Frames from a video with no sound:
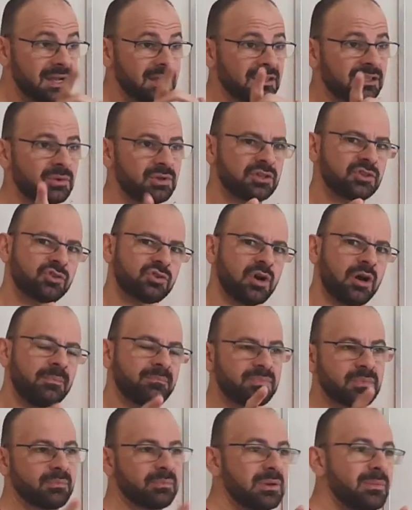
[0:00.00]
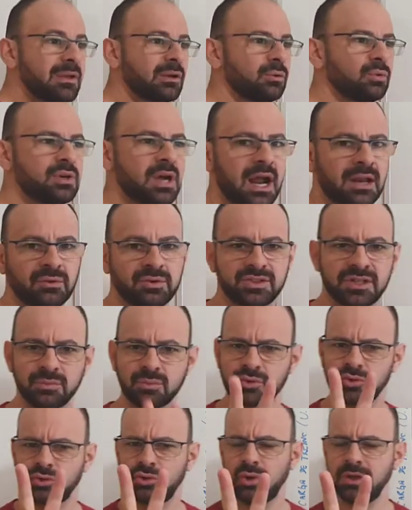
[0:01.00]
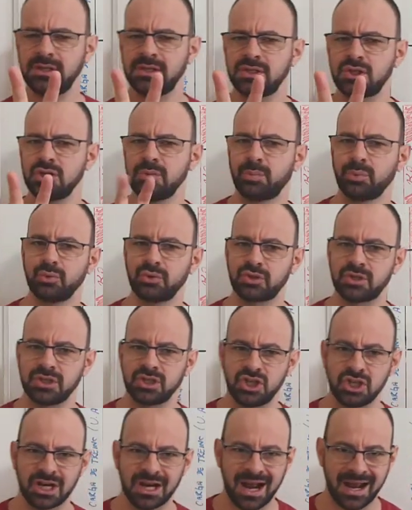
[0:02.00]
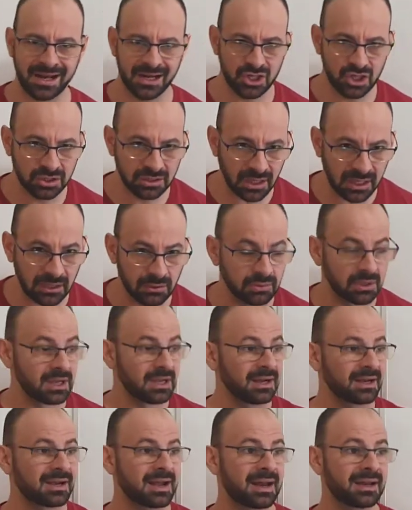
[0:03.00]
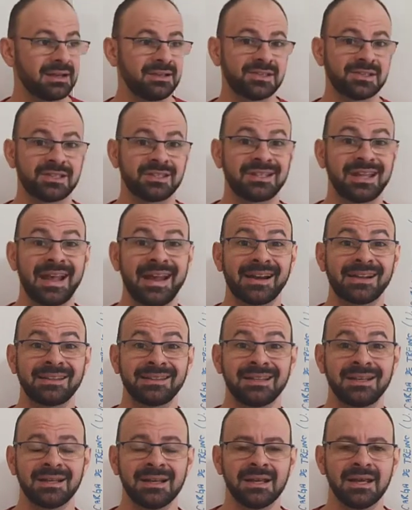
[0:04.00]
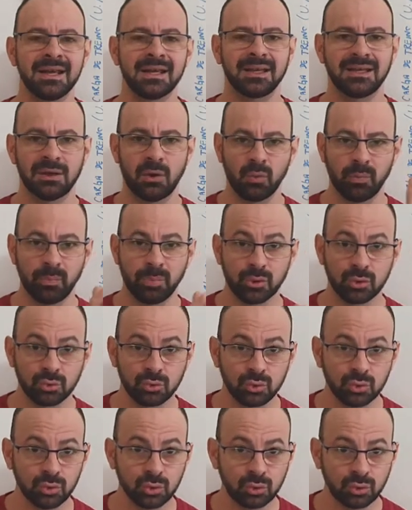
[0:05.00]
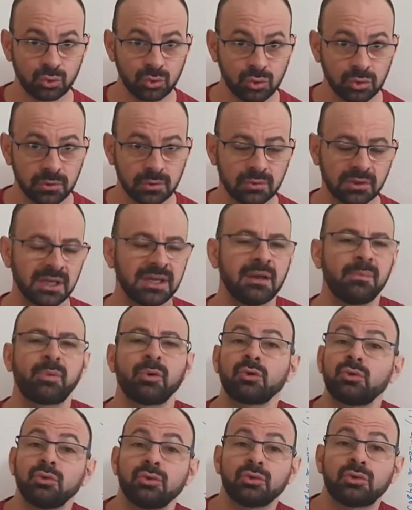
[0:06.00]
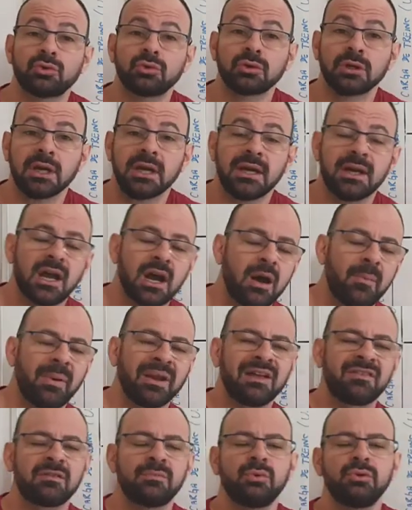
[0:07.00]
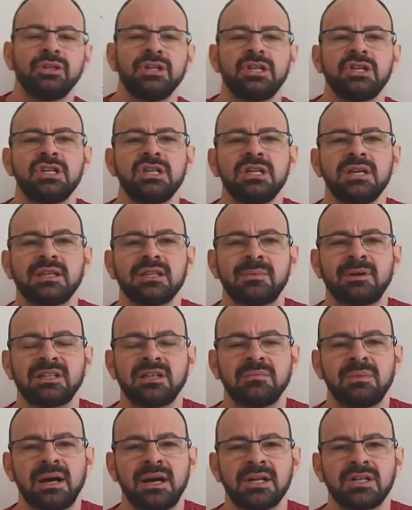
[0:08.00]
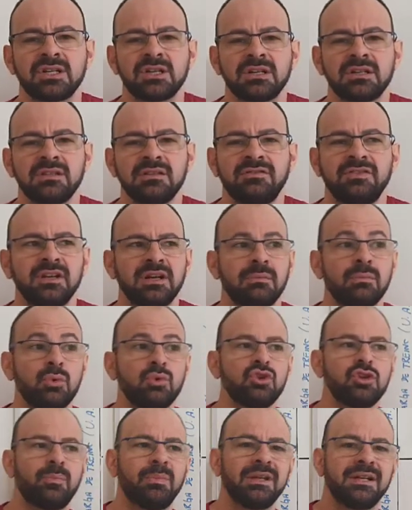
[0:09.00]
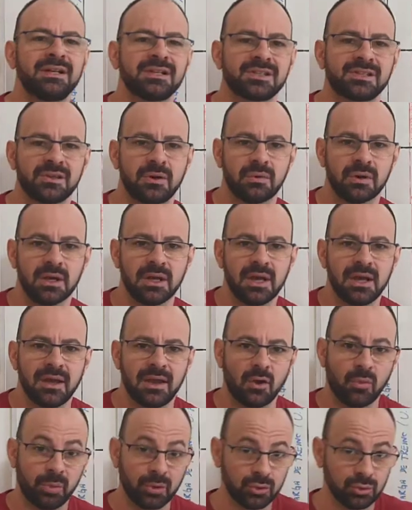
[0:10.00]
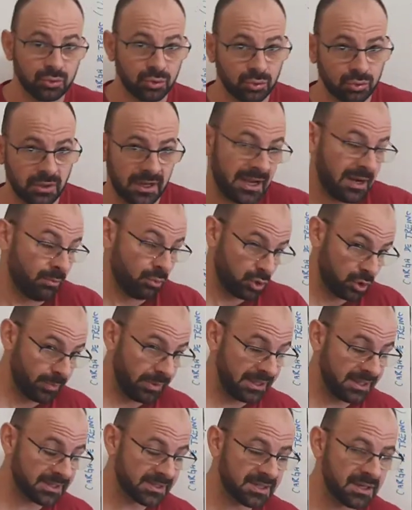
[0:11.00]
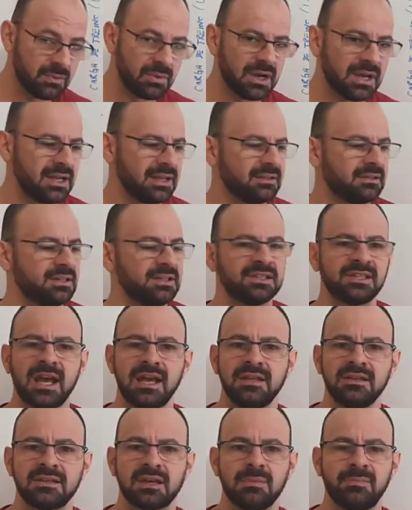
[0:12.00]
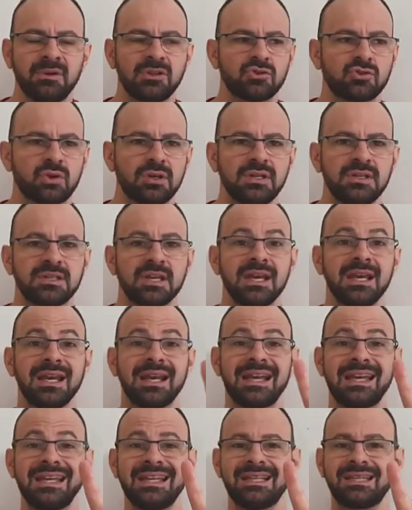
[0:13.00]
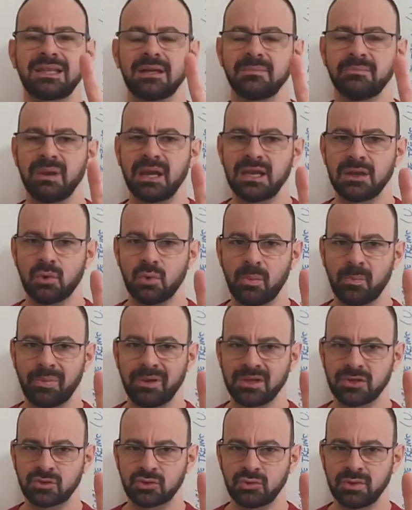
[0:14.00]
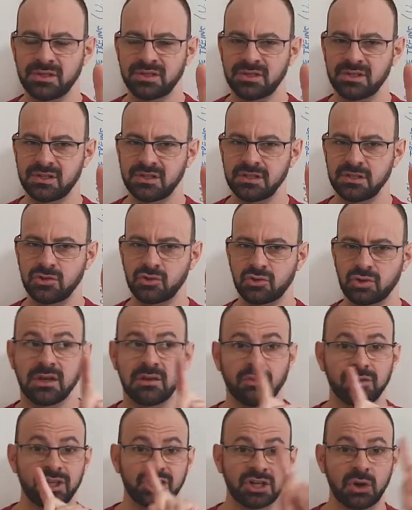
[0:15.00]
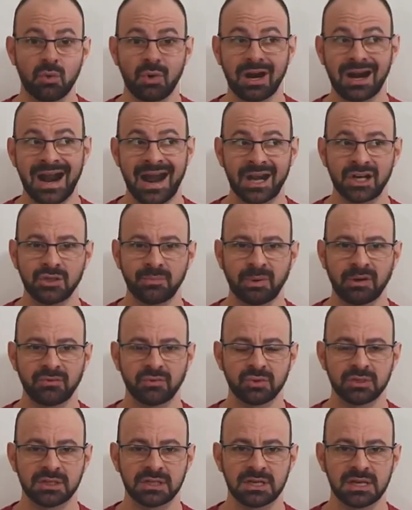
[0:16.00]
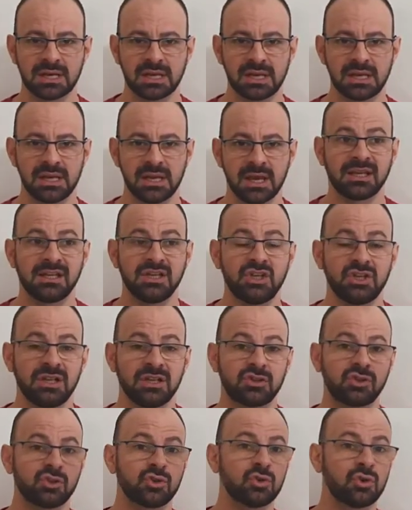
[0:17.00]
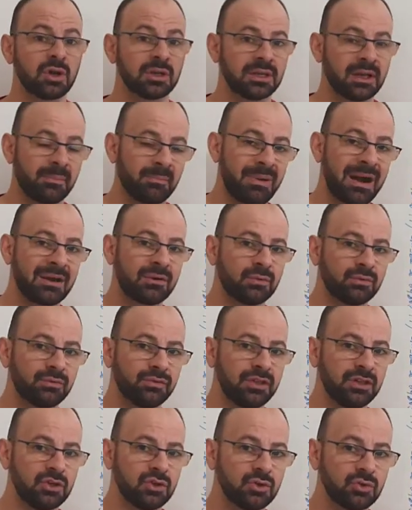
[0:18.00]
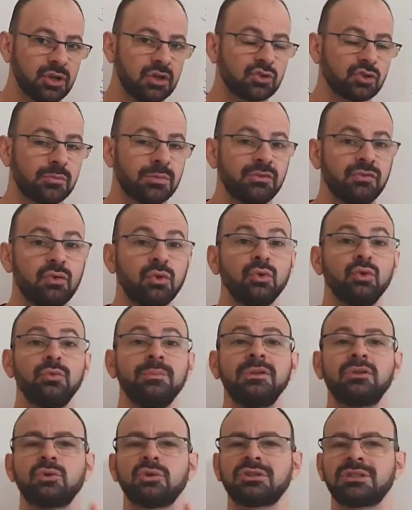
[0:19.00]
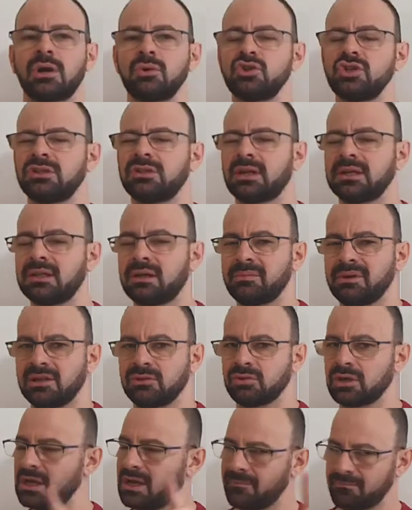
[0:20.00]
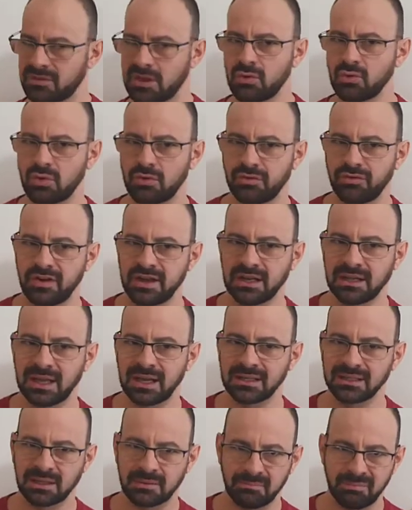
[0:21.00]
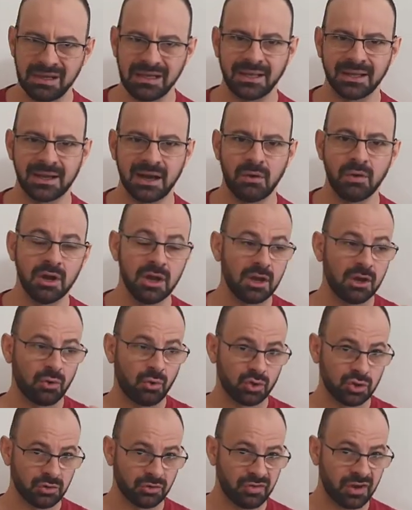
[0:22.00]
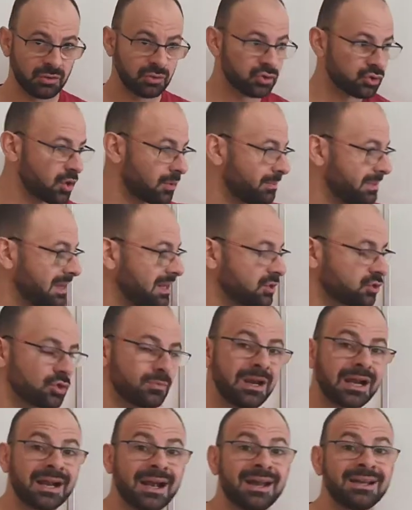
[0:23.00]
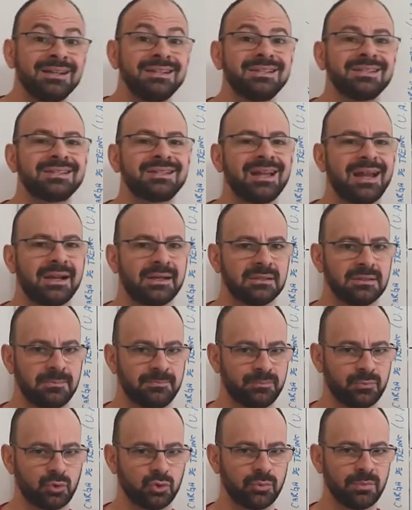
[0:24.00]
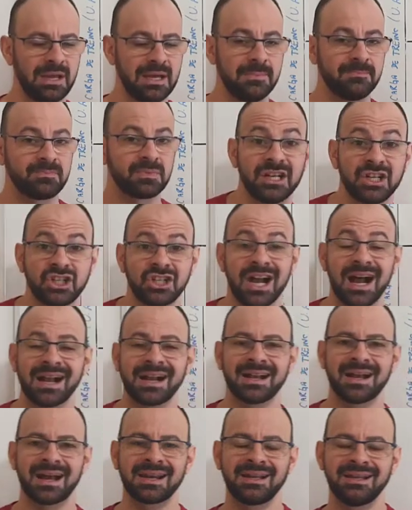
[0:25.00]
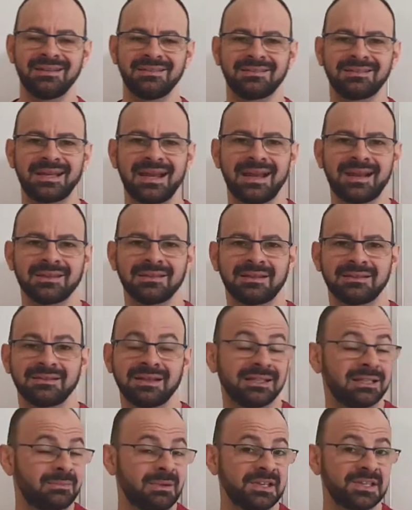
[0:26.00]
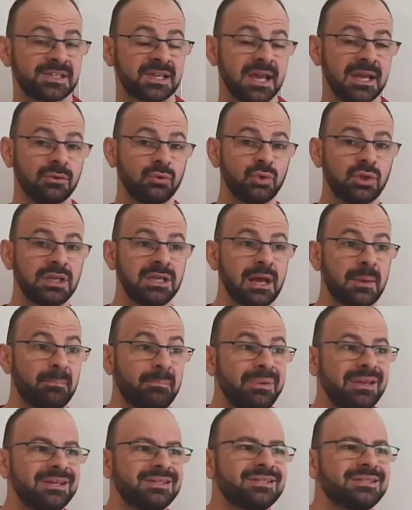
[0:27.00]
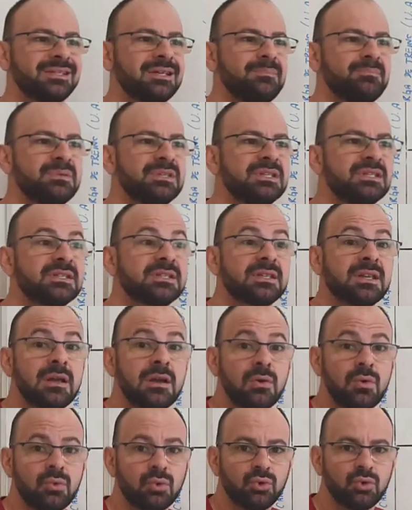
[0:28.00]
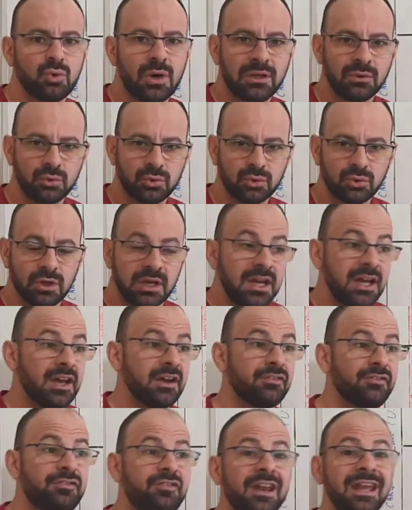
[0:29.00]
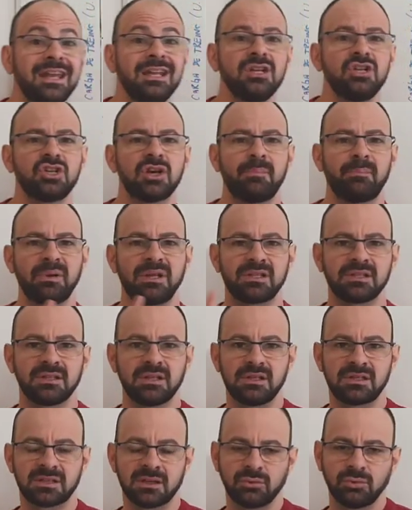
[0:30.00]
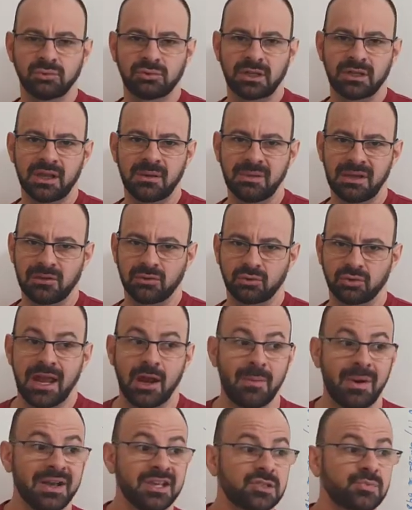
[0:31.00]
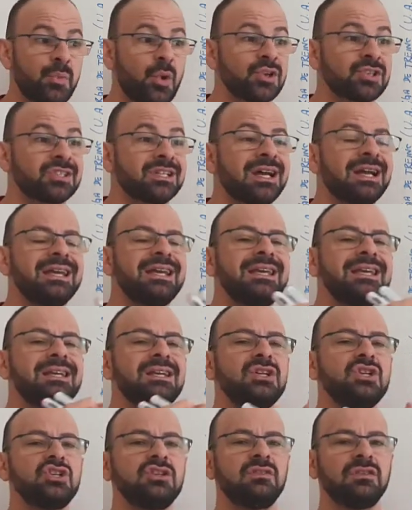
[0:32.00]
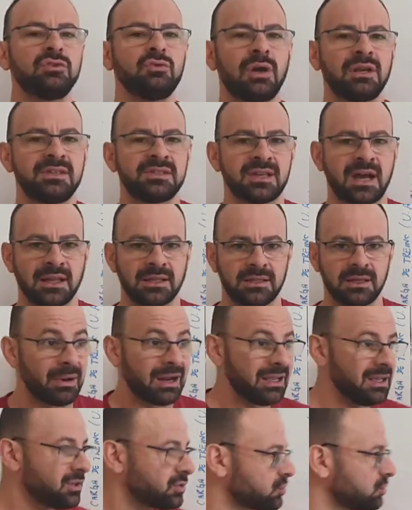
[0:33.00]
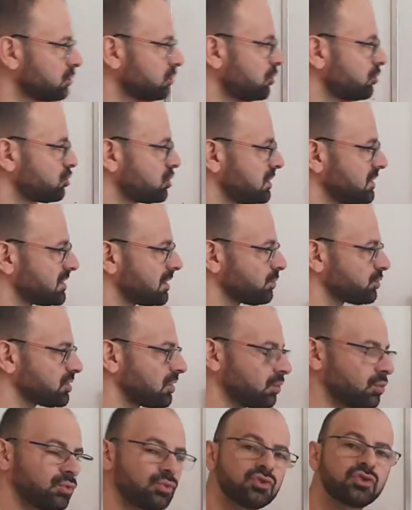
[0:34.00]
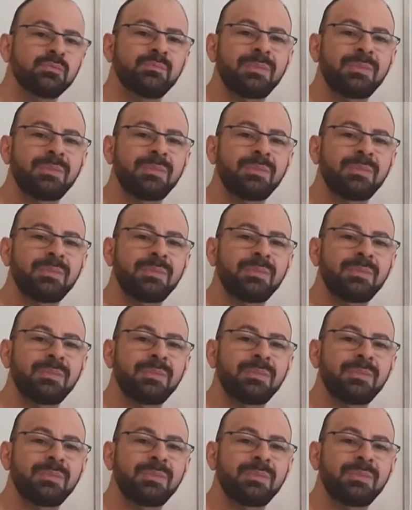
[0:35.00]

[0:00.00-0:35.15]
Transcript: Então olha só, Primeiro lugar, nós temos dois tipos de carga de trem. Carga externa, que é o produto. O que é produto? É uma palavra bonitinha da matemática que significa multiplicação. É o produto, é a multiplicação entre séries, repetições e também o peso do exercício. Eu vou deixar um card para você aqui que direciona para um vídeo sobre volume total de treinamento. Dá um confere lá que tá bem legal, onde eu falo somente sobre a carga externa. Tudo bem? Já a carga interna nada mais é do que a percepção do aluno frente à prescrição do treinamento. É uma resposta individualizada. Para isso, nós utilizamos alguns